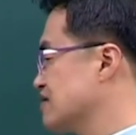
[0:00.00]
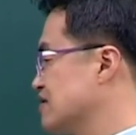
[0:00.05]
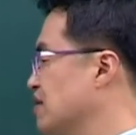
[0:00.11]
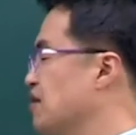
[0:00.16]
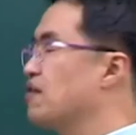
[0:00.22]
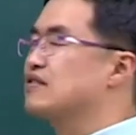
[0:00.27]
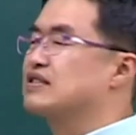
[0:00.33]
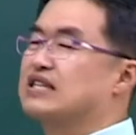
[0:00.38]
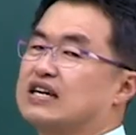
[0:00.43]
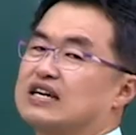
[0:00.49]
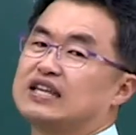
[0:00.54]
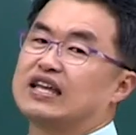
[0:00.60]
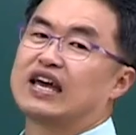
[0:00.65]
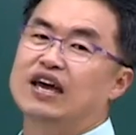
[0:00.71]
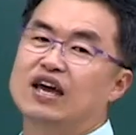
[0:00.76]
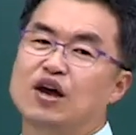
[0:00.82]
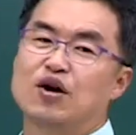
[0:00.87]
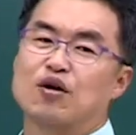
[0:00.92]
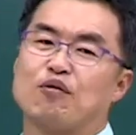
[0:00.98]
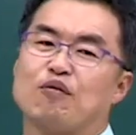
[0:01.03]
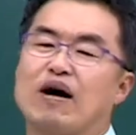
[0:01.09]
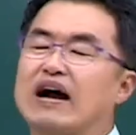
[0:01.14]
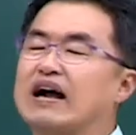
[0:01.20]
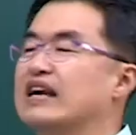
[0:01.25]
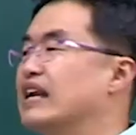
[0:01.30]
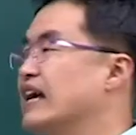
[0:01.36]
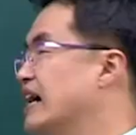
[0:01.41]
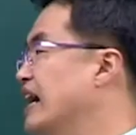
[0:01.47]
사역상인의
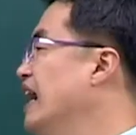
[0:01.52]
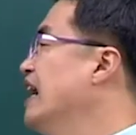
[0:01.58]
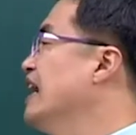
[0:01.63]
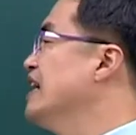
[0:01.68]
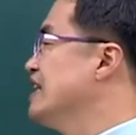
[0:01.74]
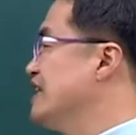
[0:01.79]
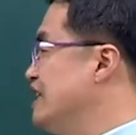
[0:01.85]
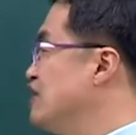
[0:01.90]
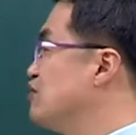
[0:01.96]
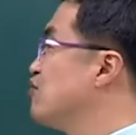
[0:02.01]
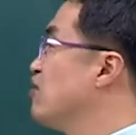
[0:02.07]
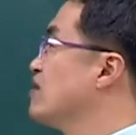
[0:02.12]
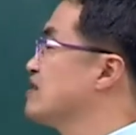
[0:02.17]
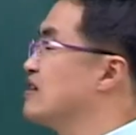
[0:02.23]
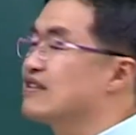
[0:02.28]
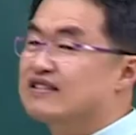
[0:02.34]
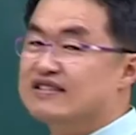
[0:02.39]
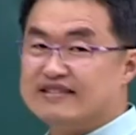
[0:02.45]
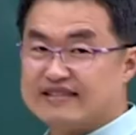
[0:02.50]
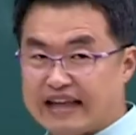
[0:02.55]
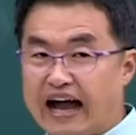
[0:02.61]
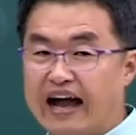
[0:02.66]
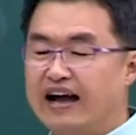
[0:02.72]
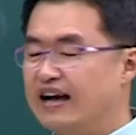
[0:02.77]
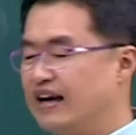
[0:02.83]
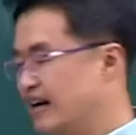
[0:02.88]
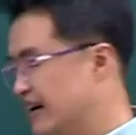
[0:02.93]
왕래가 이루어졌다.